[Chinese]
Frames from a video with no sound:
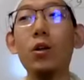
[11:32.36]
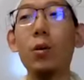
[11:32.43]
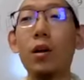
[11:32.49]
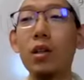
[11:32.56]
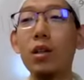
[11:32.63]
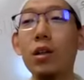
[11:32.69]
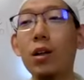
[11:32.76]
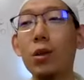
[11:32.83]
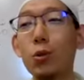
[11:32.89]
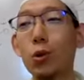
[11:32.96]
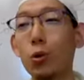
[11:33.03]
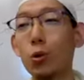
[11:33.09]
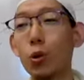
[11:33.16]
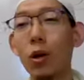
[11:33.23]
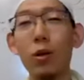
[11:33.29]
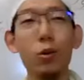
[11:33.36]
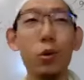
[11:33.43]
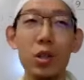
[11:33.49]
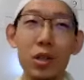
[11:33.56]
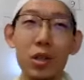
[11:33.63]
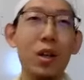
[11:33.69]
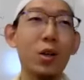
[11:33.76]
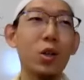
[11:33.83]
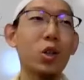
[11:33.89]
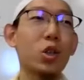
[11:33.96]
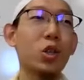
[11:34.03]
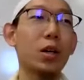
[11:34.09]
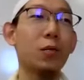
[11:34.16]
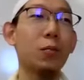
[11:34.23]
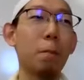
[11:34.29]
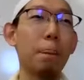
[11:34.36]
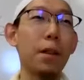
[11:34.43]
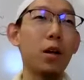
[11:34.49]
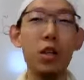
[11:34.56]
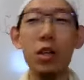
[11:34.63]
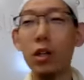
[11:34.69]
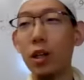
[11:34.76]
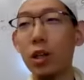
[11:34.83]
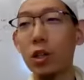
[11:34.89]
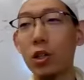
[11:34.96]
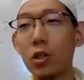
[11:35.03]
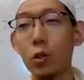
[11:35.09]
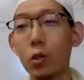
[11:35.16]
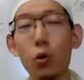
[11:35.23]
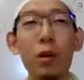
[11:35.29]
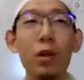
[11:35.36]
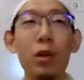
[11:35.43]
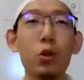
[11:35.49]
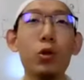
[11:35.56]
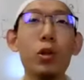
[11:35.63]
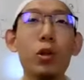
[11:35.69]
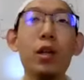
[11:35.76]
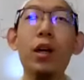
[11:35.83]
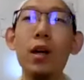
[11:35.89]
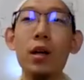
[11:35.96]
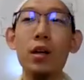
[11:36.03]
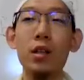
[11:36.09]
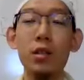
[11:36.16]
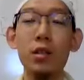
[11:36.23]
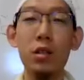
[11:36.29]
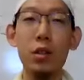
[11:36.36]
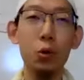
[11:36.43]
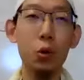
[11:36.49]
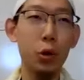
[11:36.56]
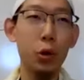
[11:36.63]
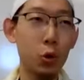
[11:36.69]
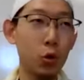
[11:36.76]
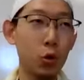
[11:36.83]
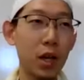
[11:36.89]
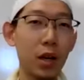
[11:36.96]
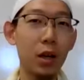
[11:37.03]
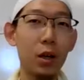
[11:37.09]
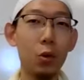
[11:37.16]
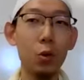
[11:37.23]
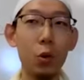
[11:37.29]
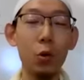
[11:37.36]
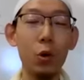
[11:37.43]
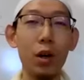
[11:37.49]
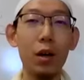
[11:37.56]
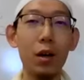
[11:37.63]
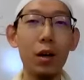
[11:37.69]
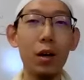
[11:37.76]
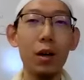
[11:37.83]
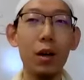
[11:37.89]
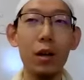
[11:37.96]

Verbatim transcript: 对吧？任何你所需要的就心想事成，任何事情就会变得顺利，心情就会舒畅和愉悦，